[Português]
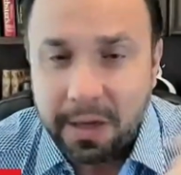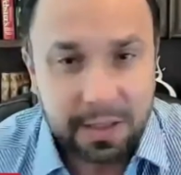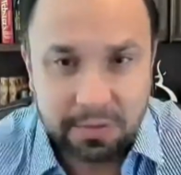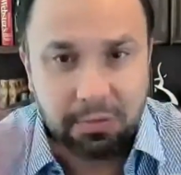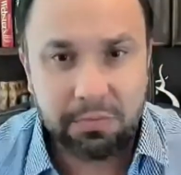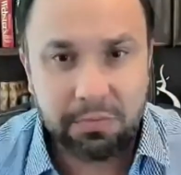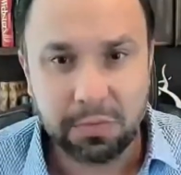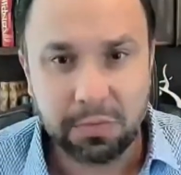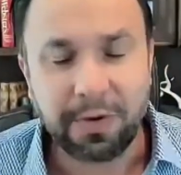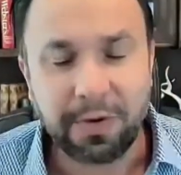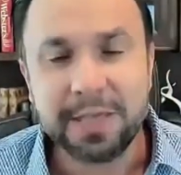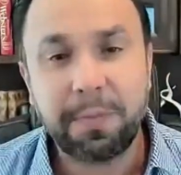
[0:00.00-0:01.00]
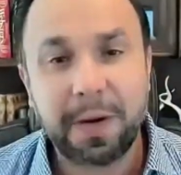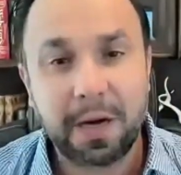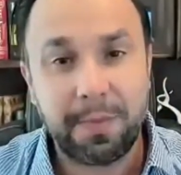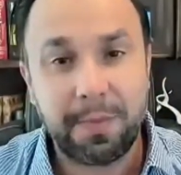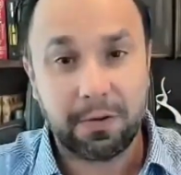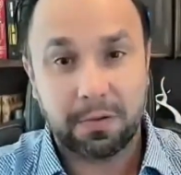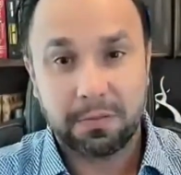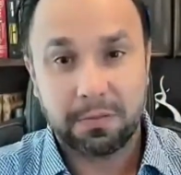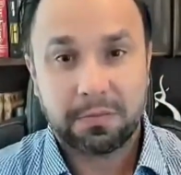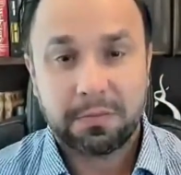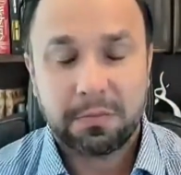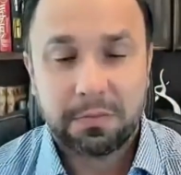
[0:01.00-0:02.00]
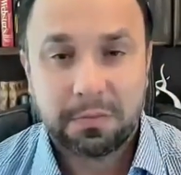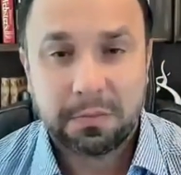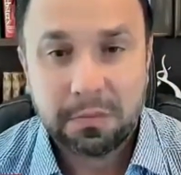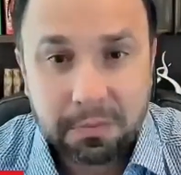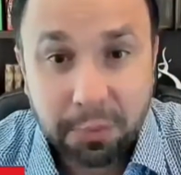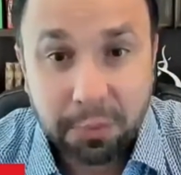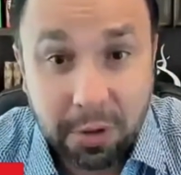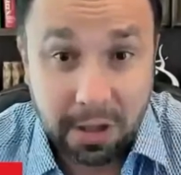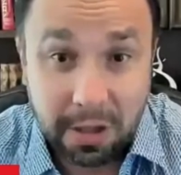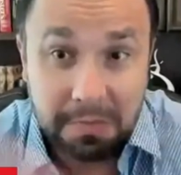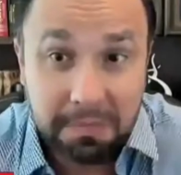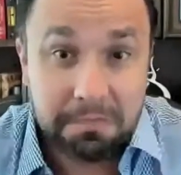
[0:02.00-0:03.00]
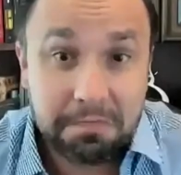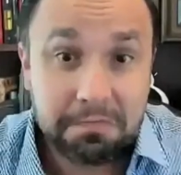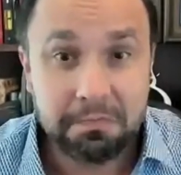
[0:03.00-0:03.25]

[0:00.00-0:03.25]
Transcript: eles não, não fazem o pagamento. Porque